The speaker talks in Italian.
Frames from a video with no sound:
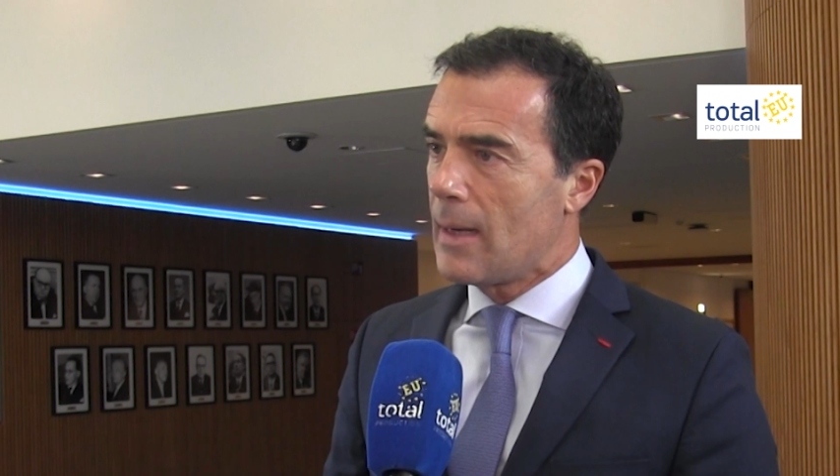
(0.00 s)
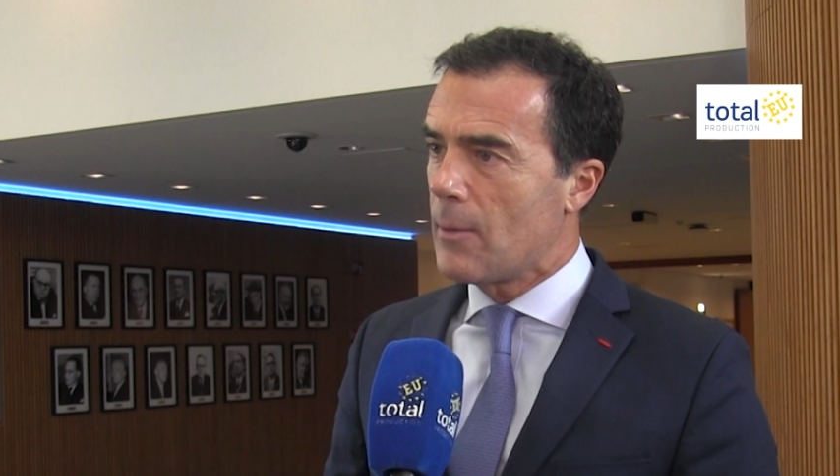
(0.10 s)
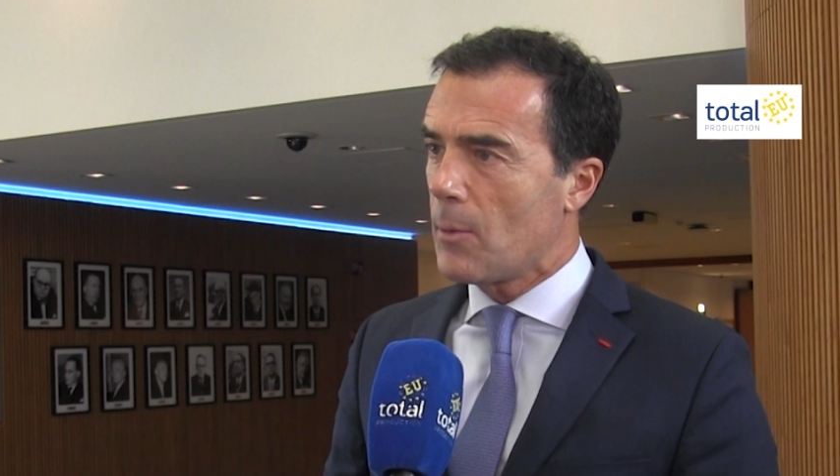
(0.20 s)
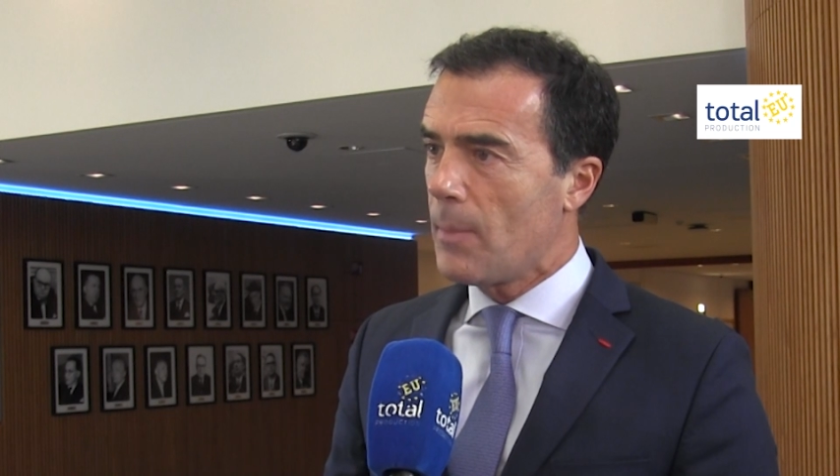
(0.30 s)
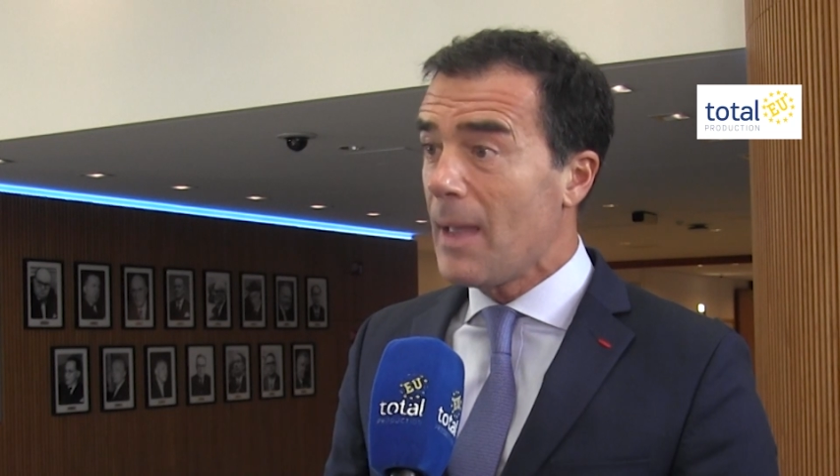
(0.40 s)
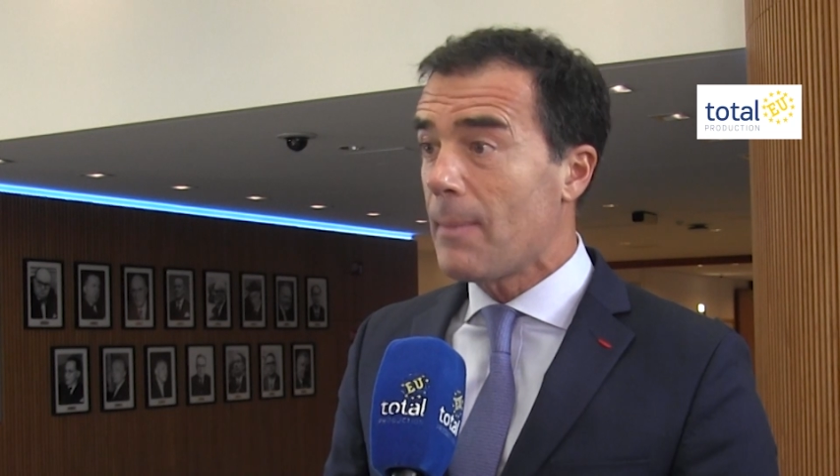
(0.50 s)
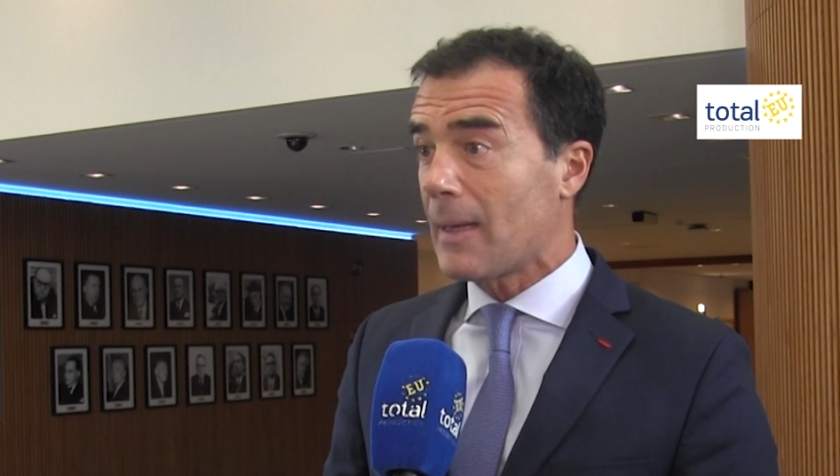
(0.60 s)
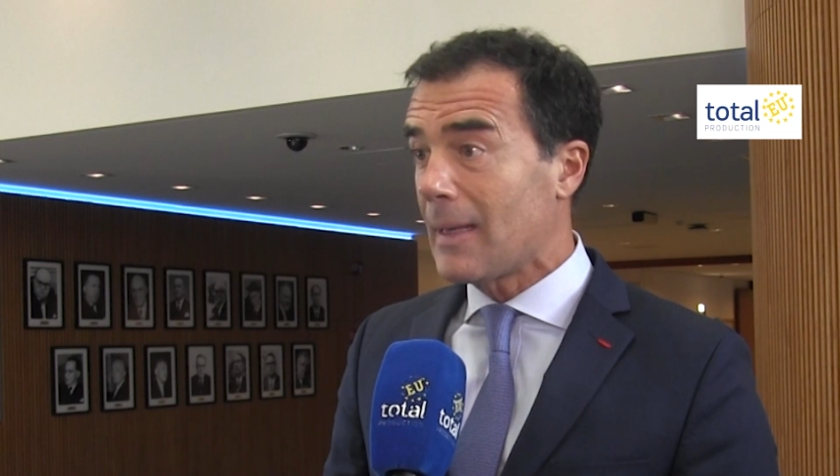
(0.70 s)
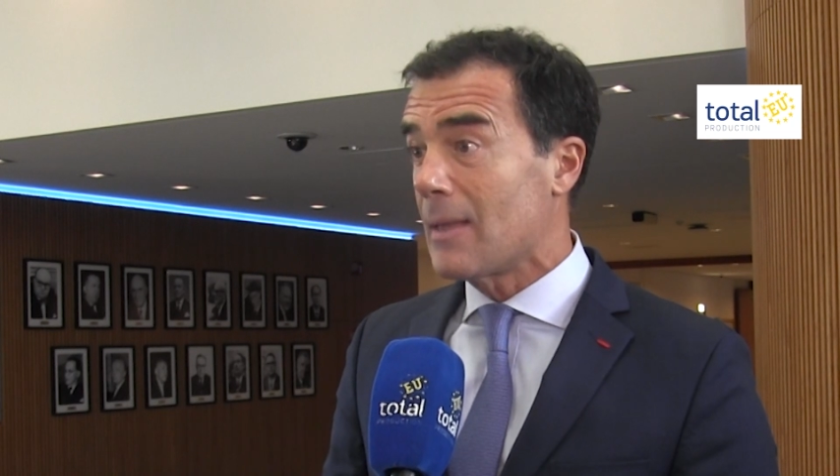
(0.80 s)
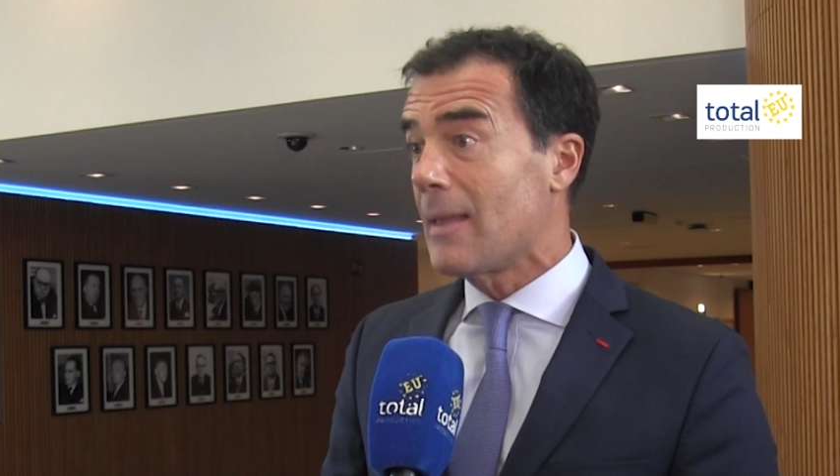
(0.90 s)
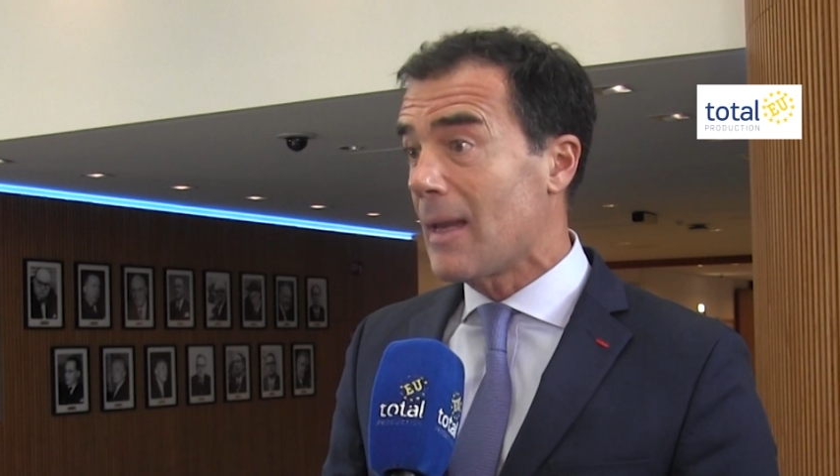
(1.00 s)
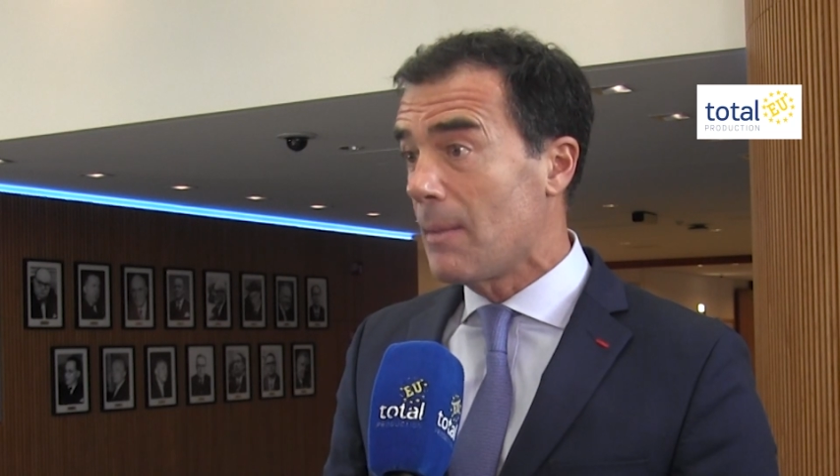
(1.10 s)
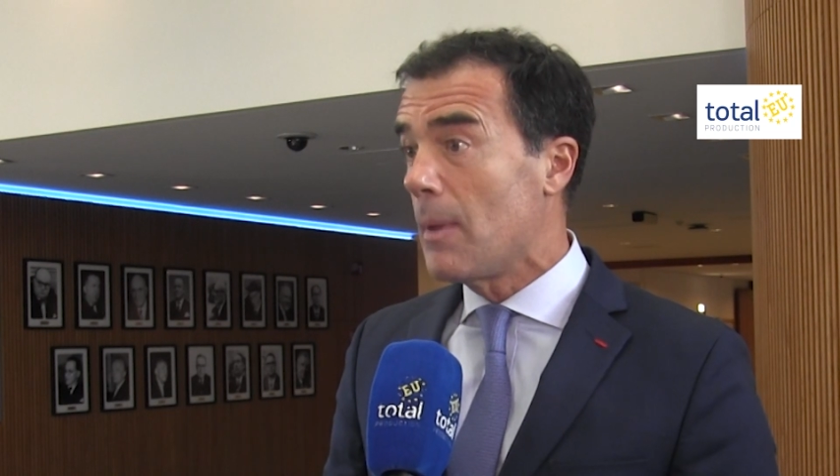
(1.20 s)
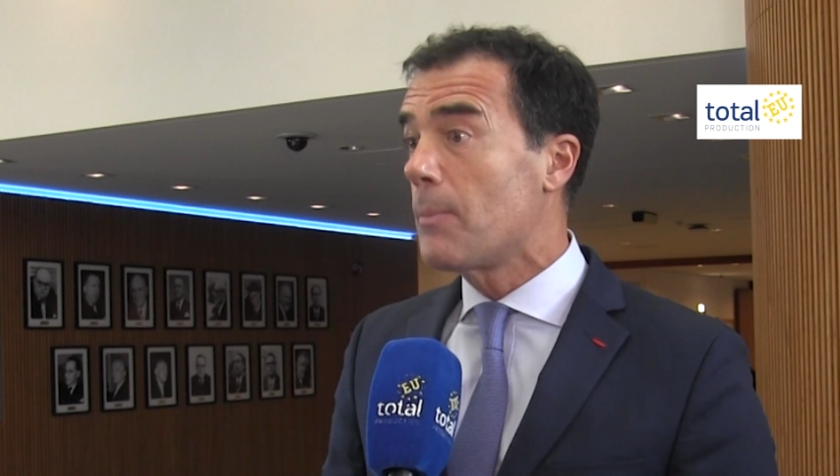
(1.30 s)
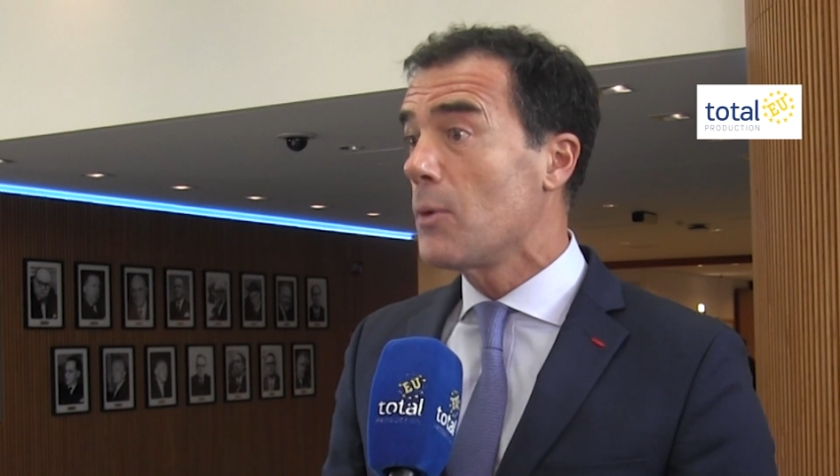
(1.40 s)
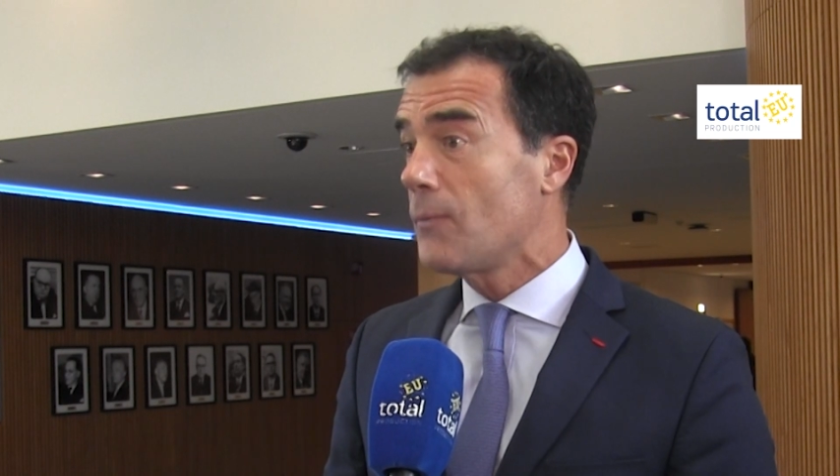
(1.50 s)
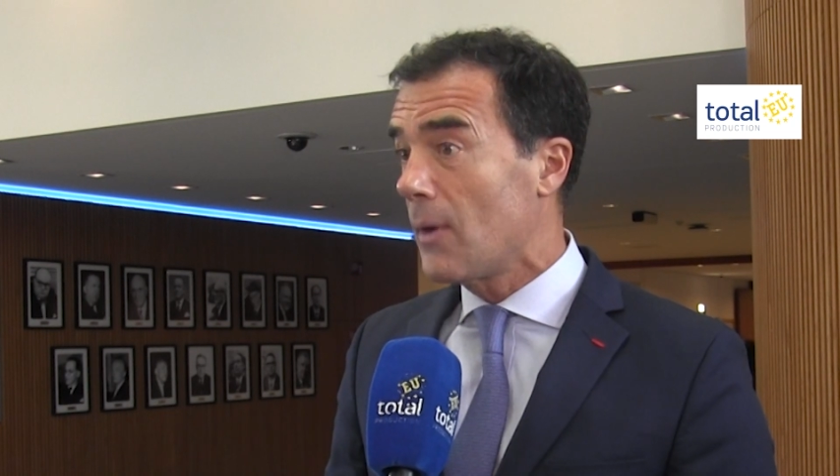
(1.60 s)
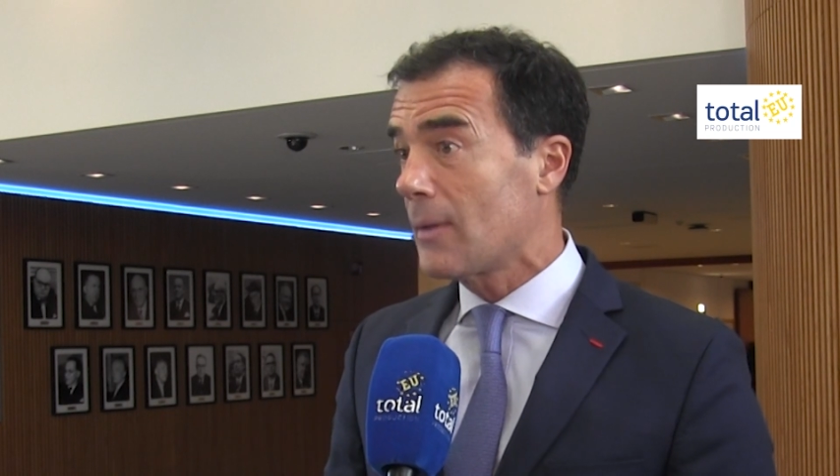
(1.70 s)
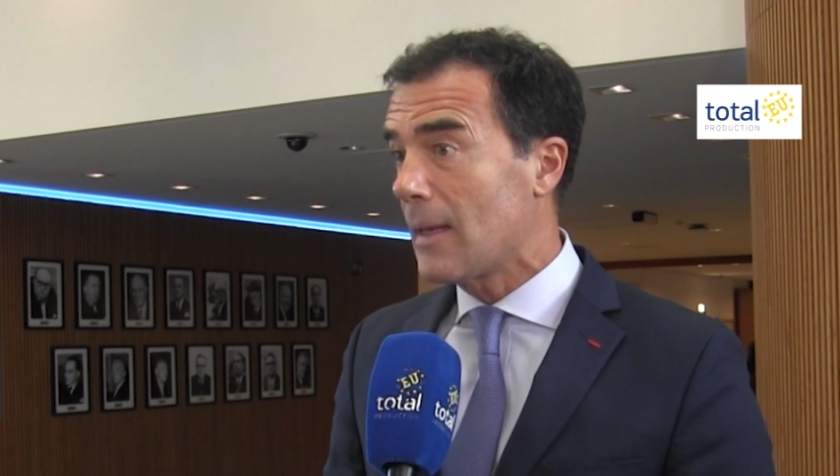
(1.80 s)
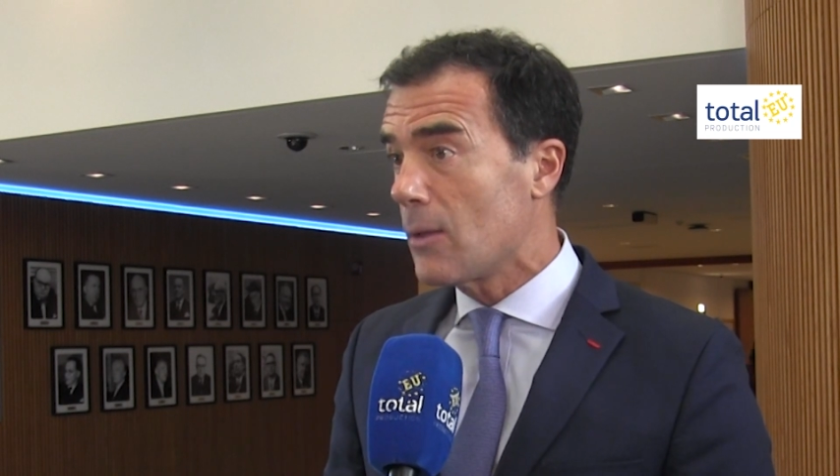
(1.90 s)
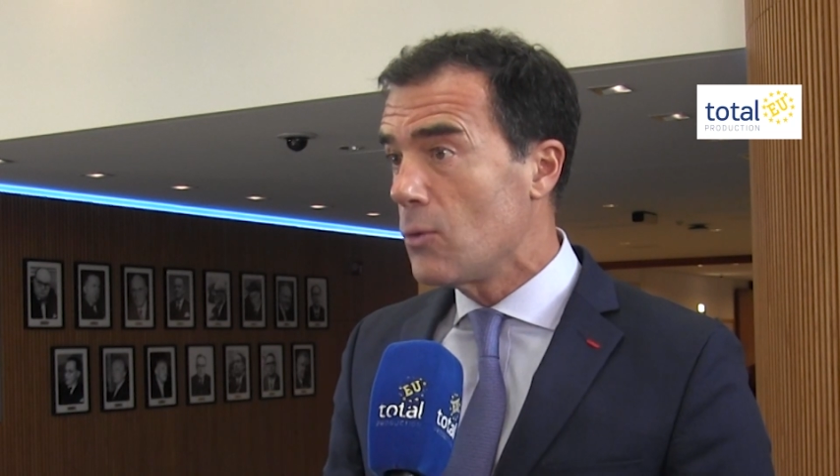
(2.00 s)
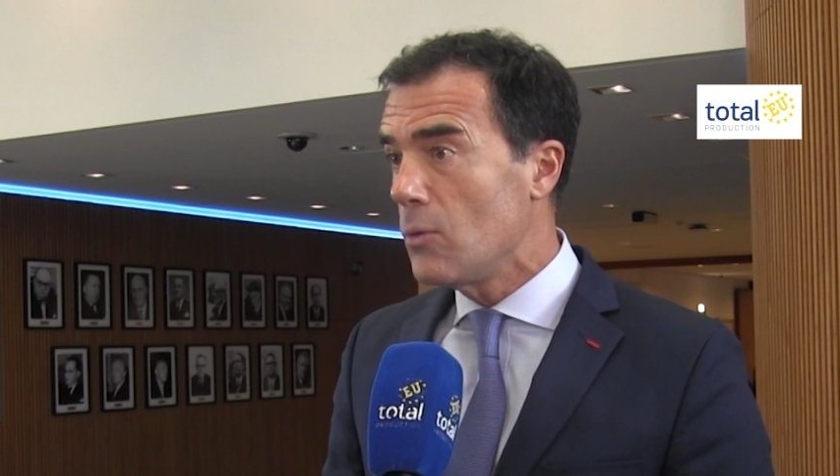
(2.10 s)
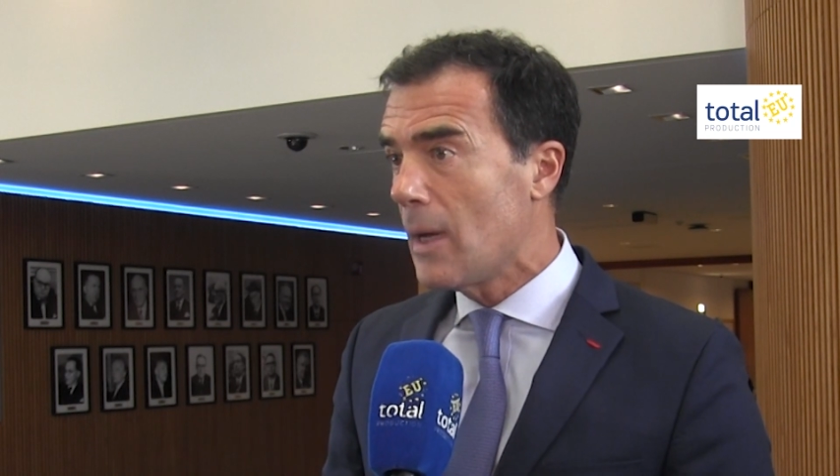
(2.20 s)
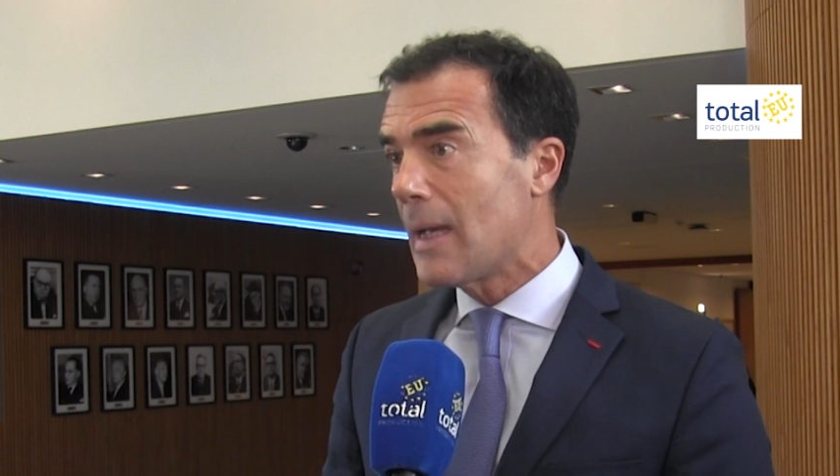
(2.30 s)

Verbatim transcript: alle europee perché darebbe più forza a Renew